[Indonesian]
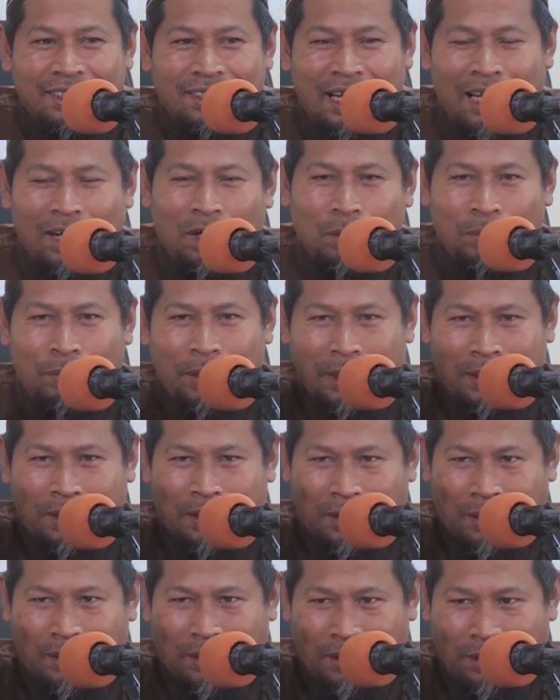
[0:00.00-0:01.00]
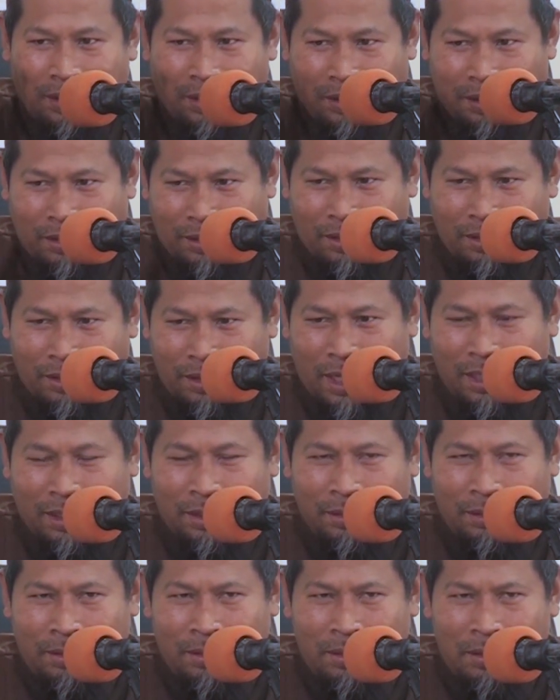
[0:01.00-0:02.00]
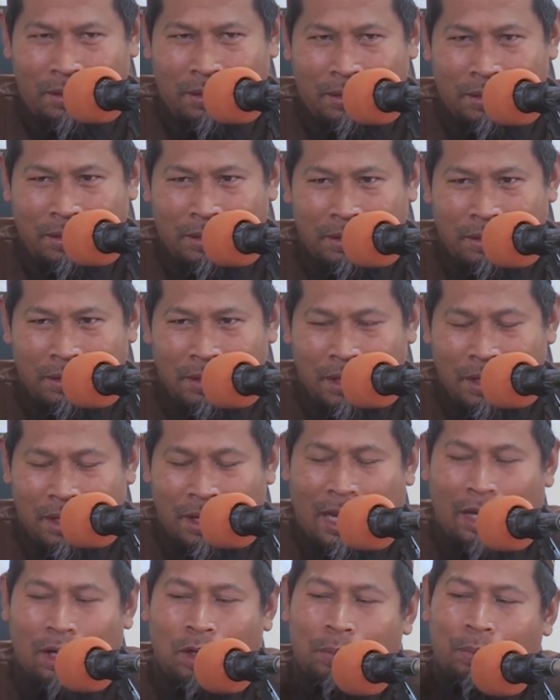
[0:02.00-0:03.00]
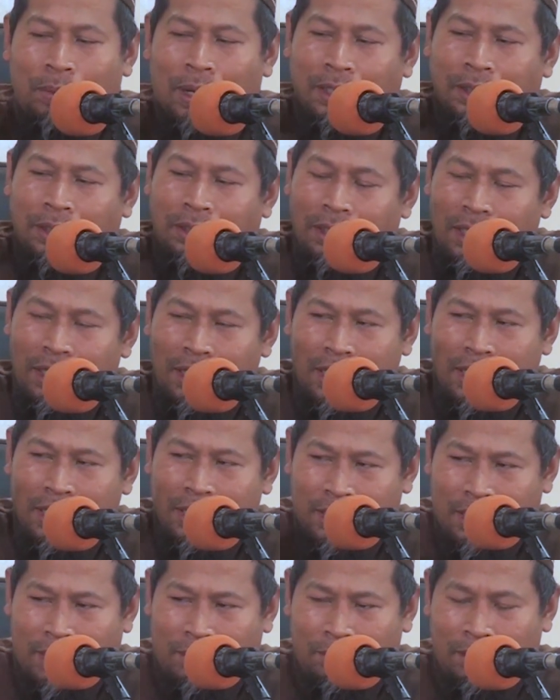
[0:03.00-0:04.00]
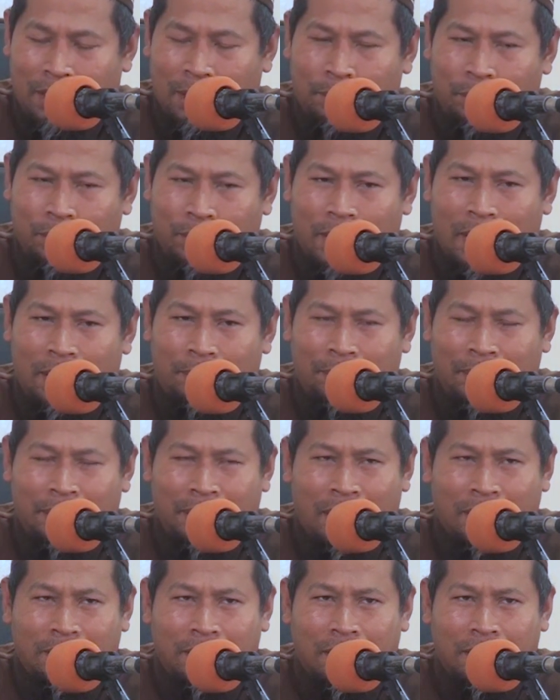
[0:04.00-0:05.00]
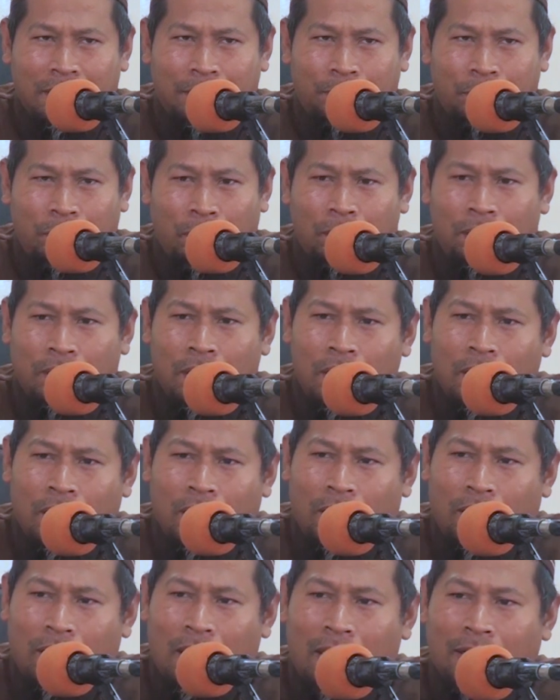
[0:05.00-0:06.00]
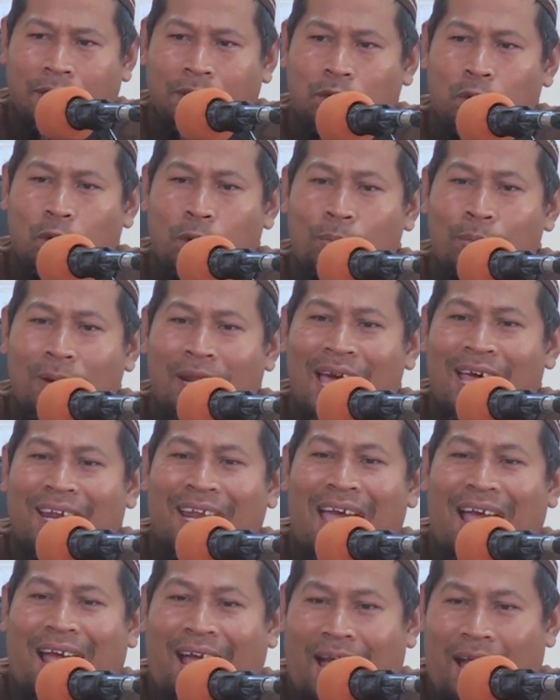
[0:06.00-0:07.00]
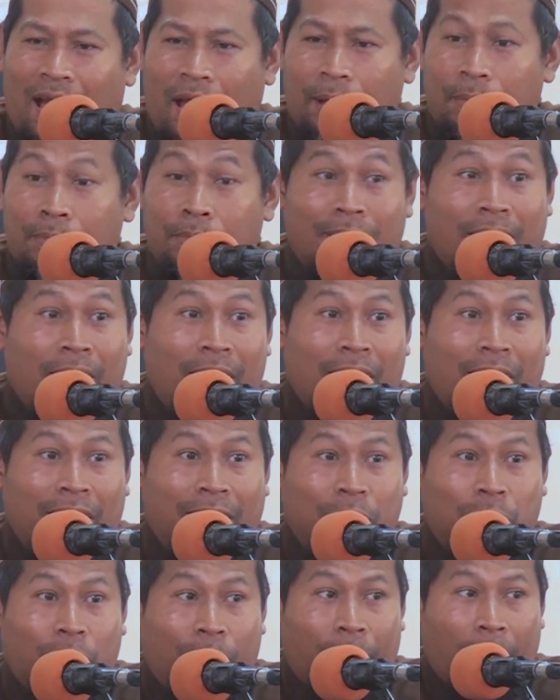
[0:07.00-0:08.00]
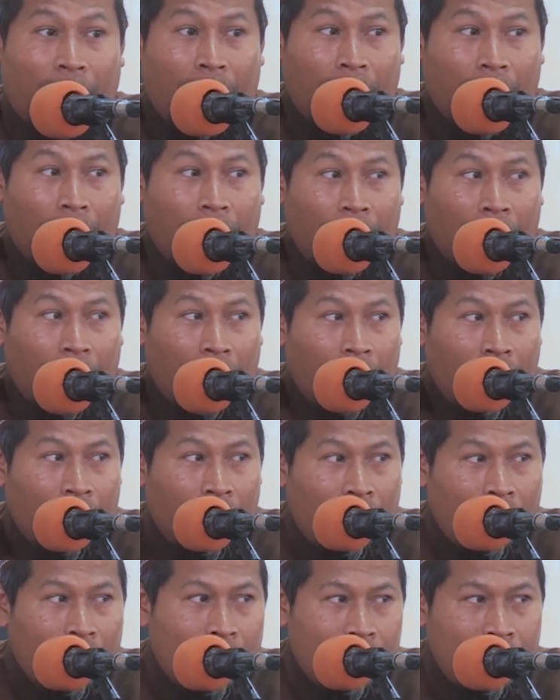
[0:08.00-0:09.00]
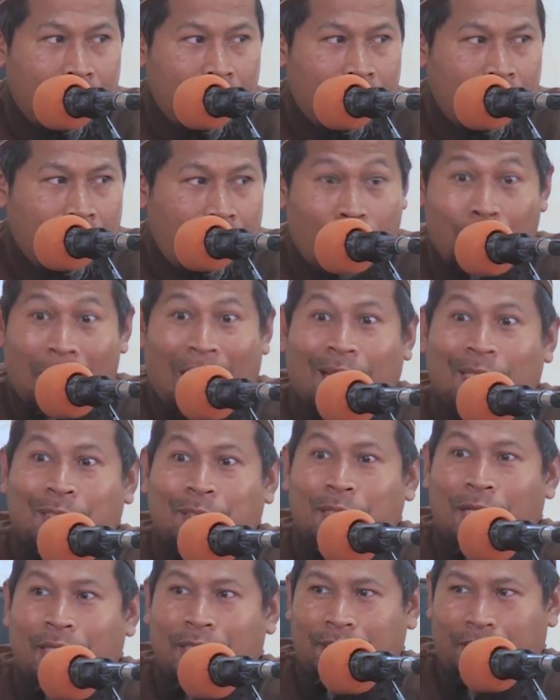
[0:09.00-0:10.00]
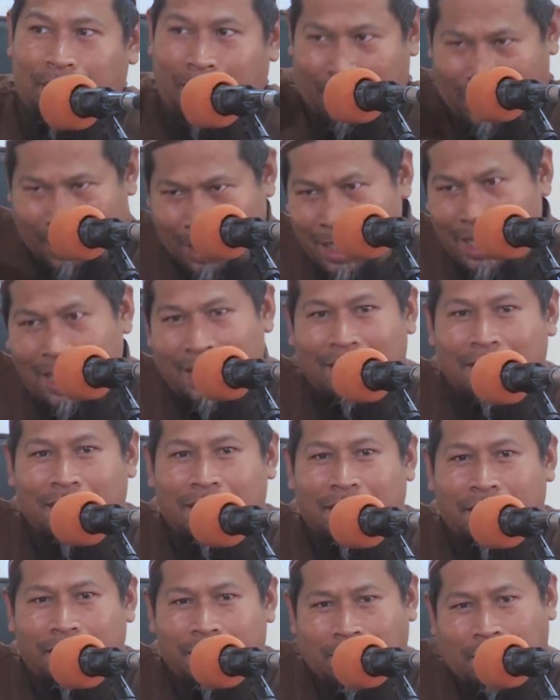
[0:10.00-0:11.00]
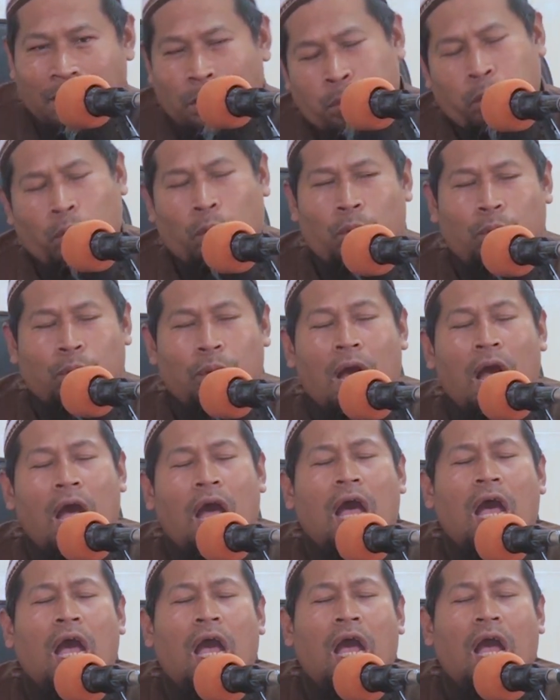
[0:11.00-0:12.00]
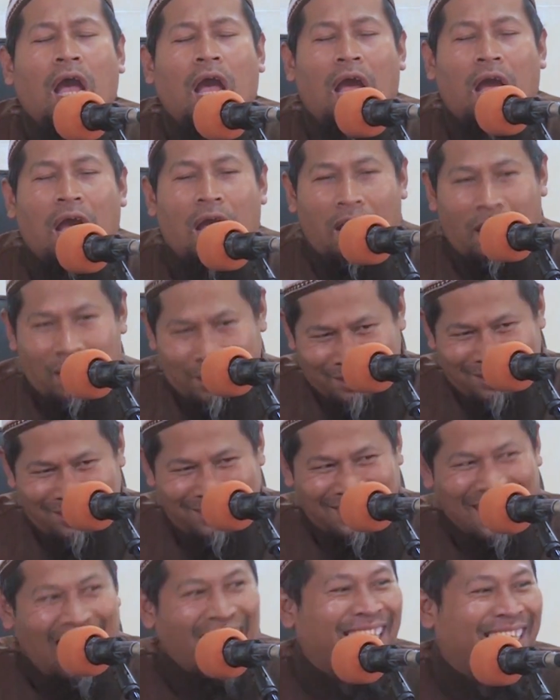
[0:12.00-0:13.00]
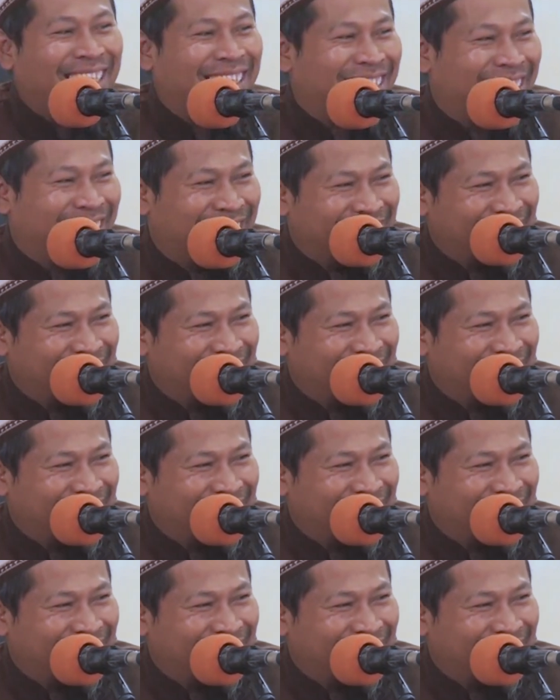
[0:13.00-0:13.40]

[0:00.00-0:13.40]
kalau pas jatuh kalau pas nginjek kulit pisang, tersebut langsung melarak melarak itu apa meleset set jerbu eh, sakit